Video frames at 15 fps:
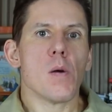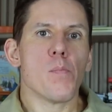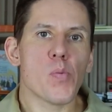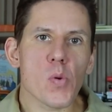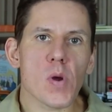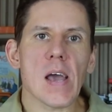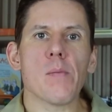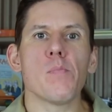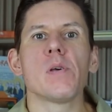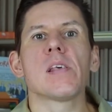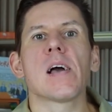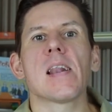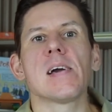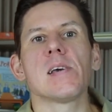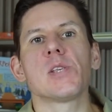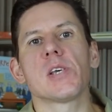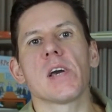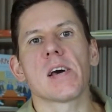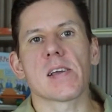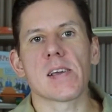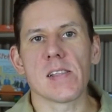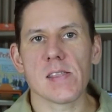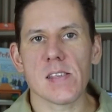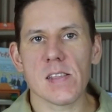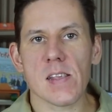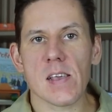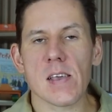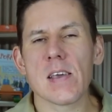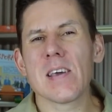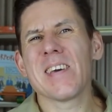Pukamy na lajcie
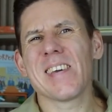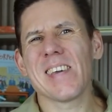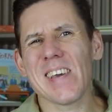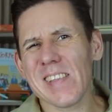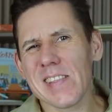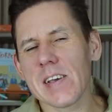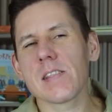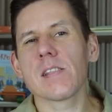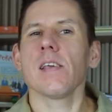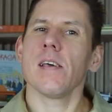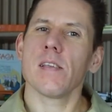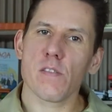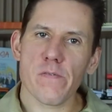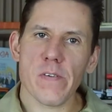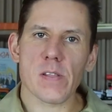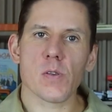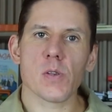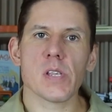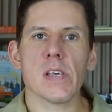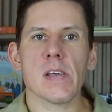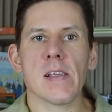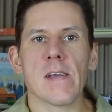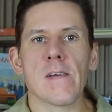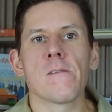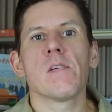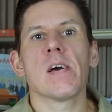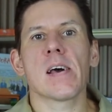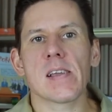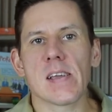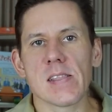Argentynę 1, 2 do 0.
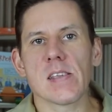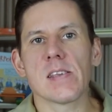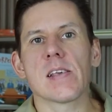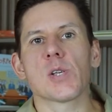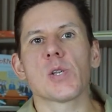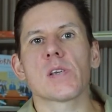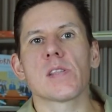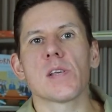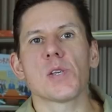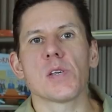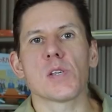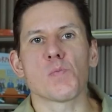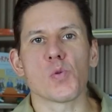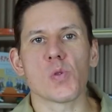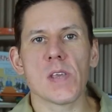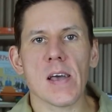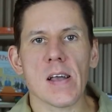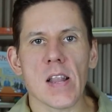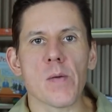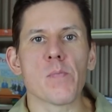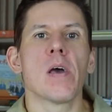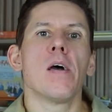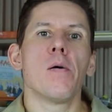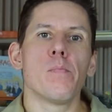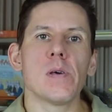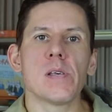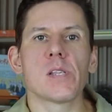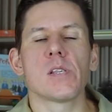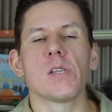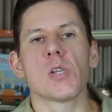Argentyna żegna się z mundialem,
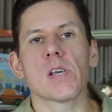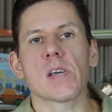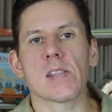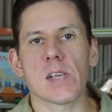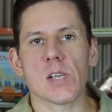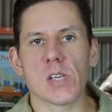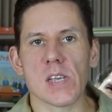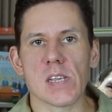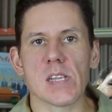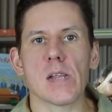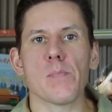Messi żegna się z